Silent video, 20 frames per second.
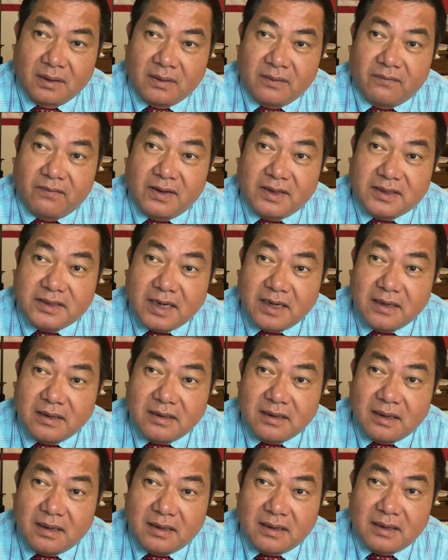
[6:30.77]
Vì
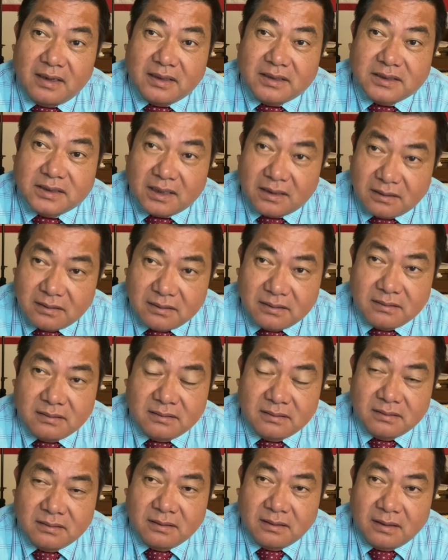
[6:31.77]
trên ờ, lịch sử,
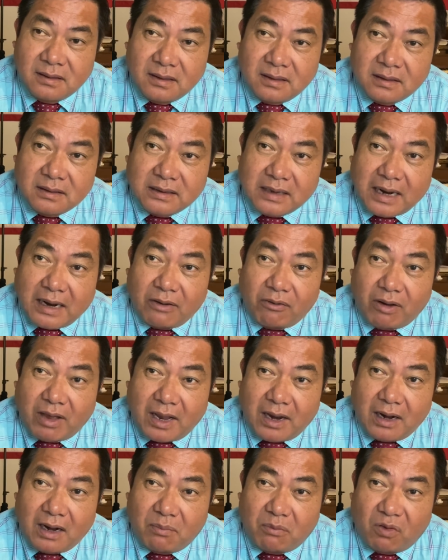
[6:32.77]
Đài
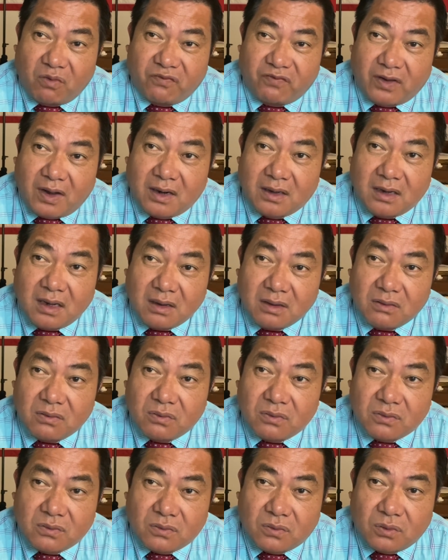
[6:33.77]
Loan là một phần đất
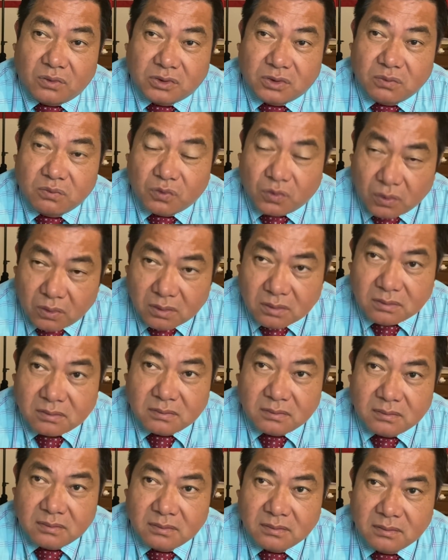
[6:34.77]
của Trung Quốc.
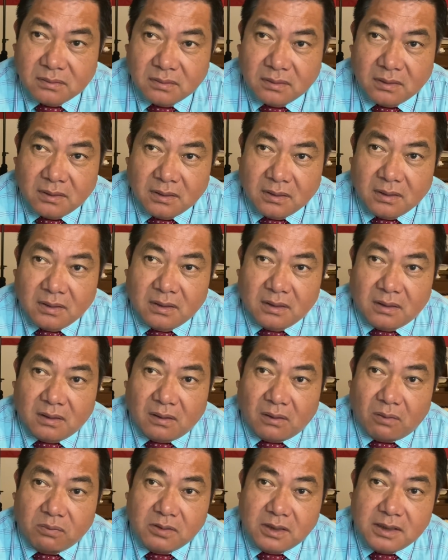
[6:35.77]

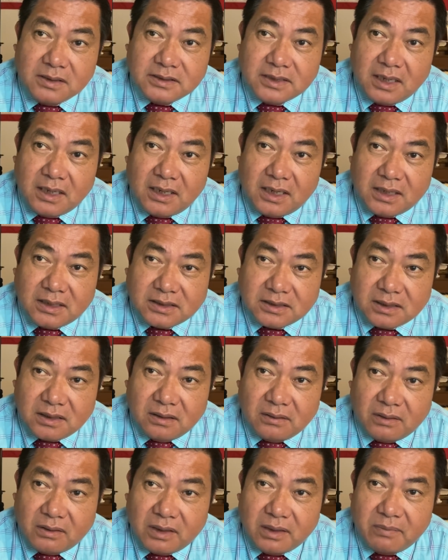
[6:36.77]
Nó cũng như trên lịch
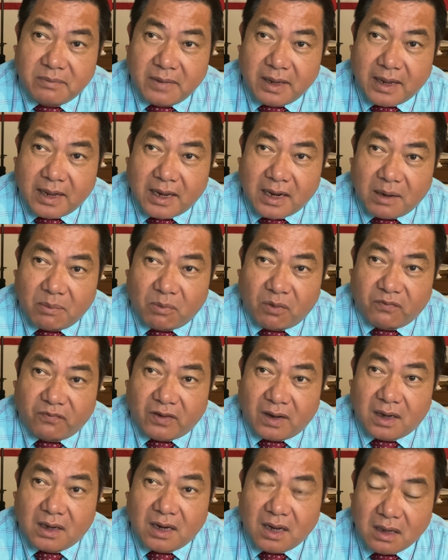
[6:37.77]
sử Crimea là một
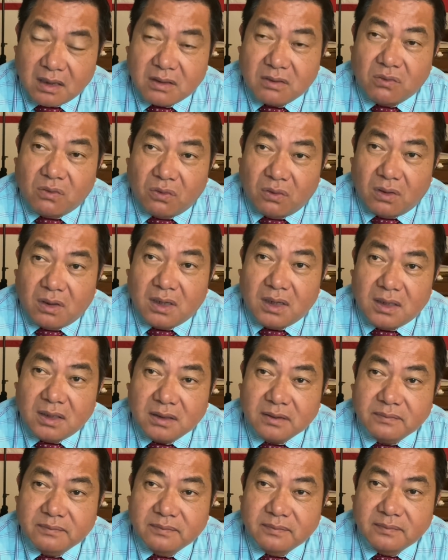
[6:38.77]
phần đất
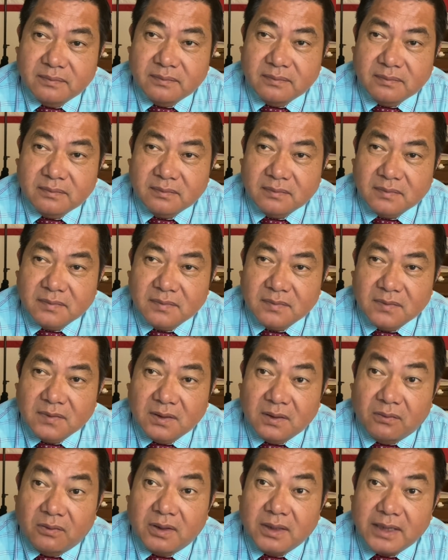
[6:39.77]
của
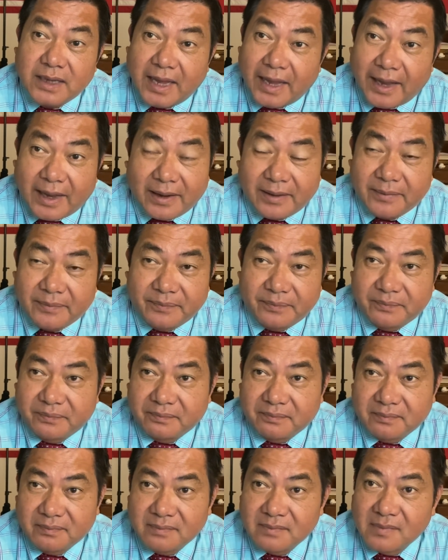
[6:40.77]
của nước Nga.
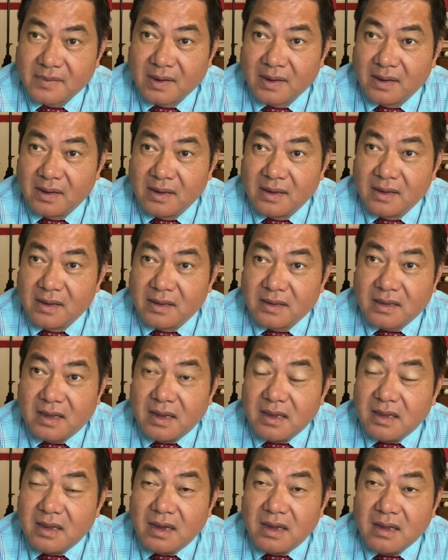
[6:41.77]

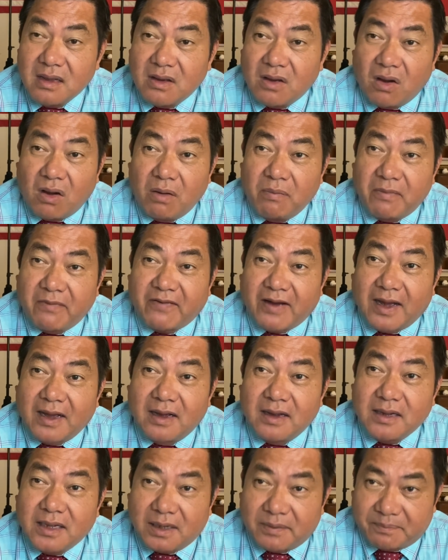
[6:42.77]
Thế giới khó mà phản
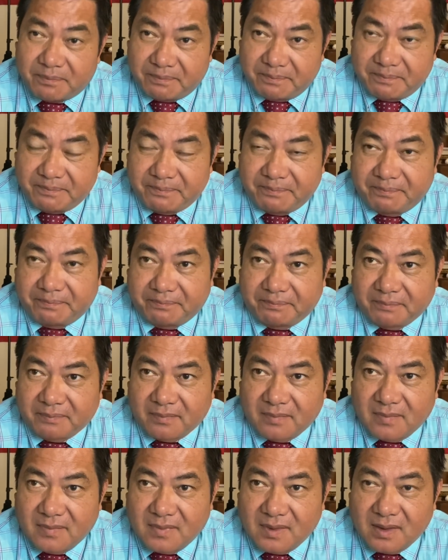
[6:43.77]
ứng kịp.
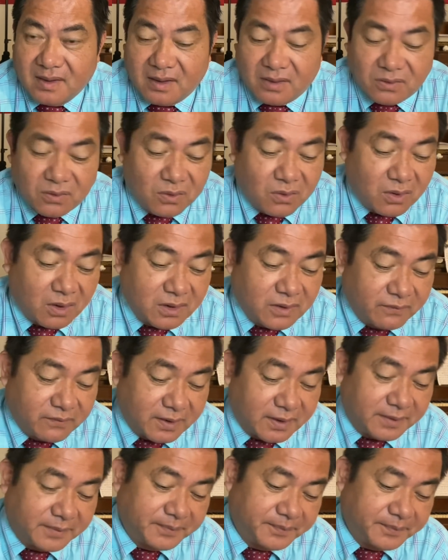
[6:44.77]
Thì tôi nói như vậy.